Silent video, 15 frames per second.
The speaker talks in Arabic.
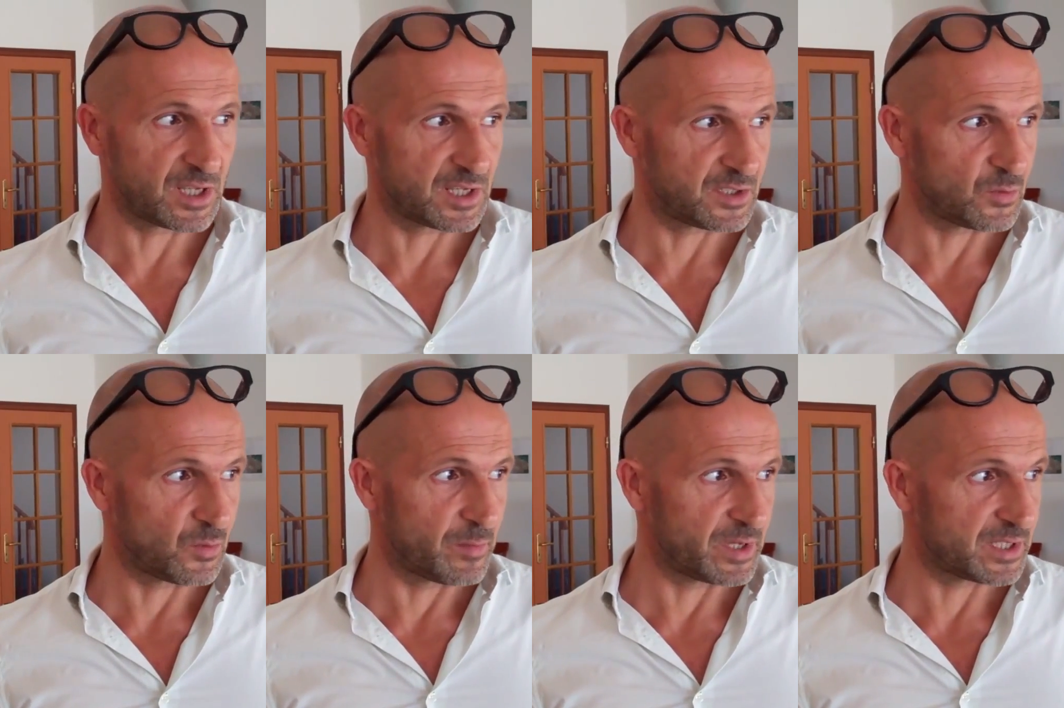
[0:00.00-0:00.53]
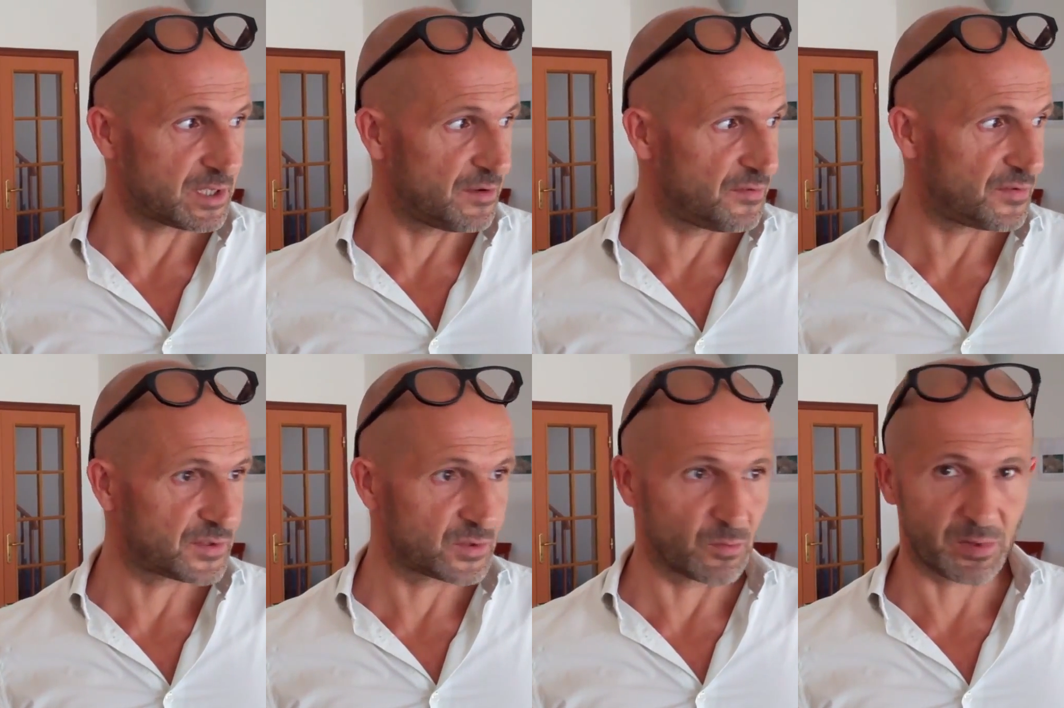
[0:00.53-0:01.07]
وتعمل
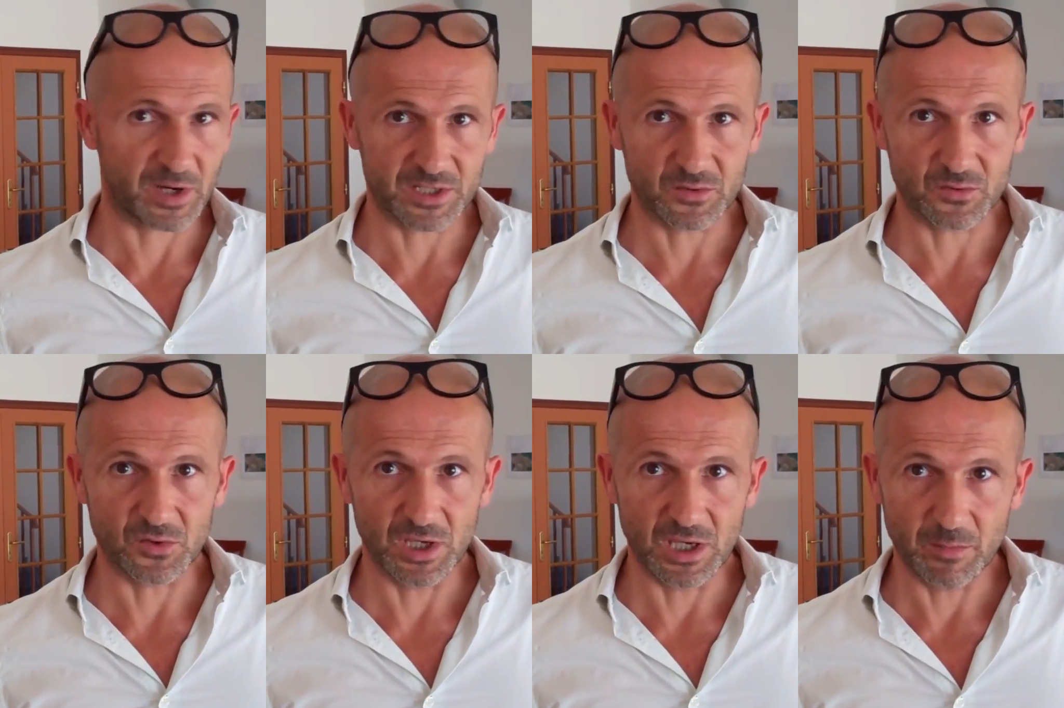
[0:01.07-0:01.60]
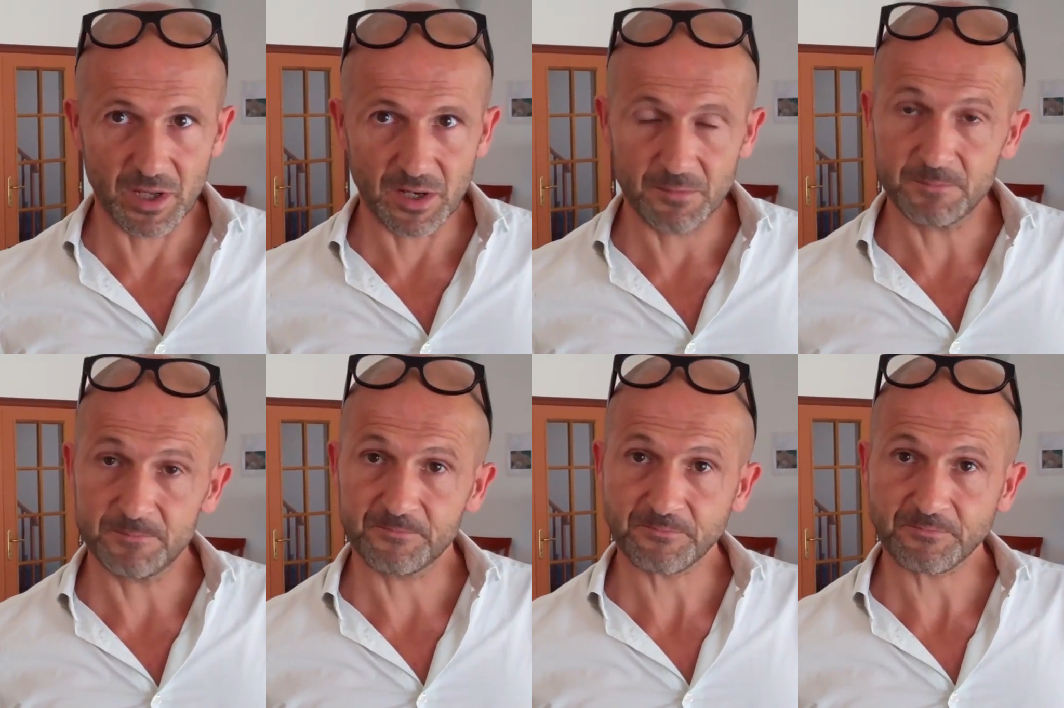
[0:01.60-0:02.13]
كذلك في عدن
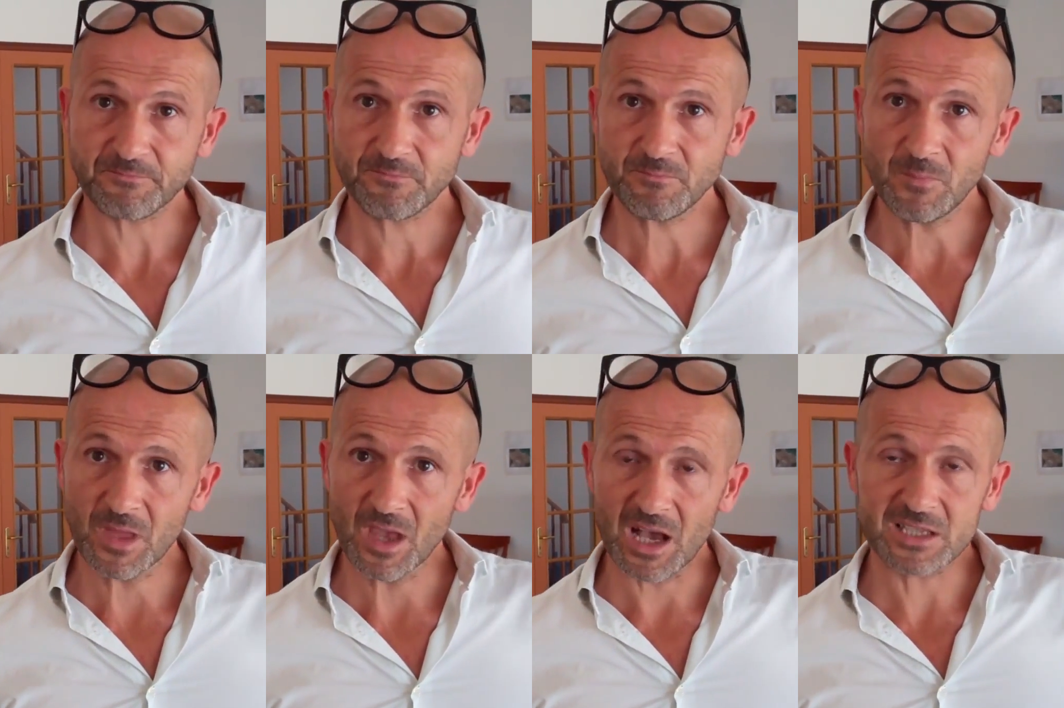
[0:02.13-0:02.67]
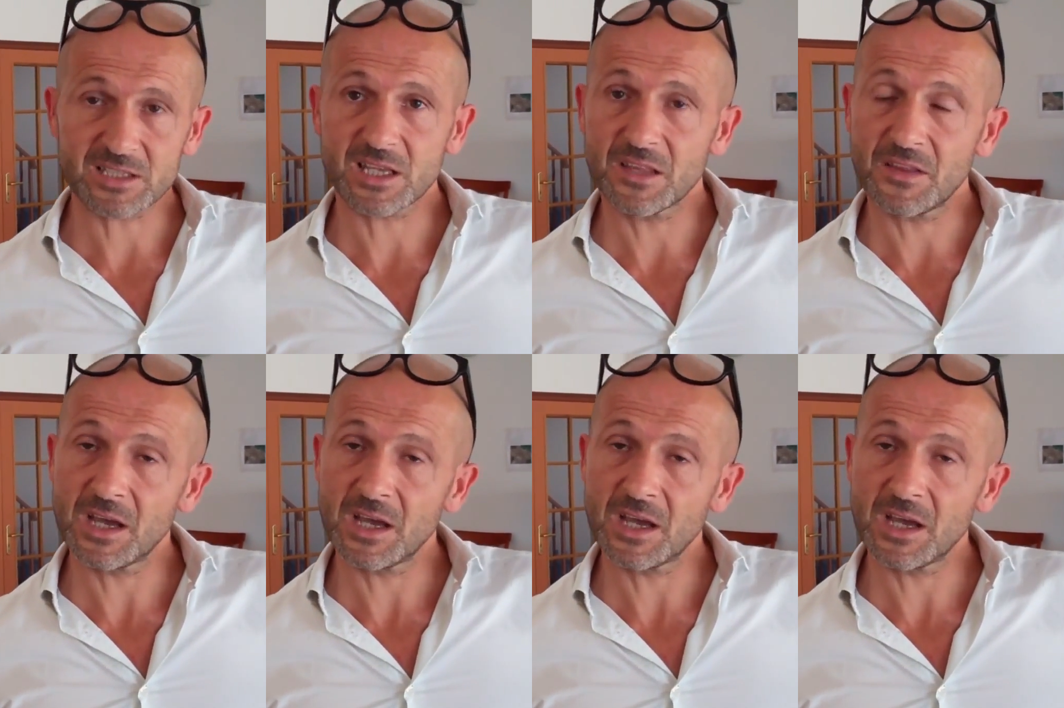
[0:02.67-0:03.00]
وشمال عدن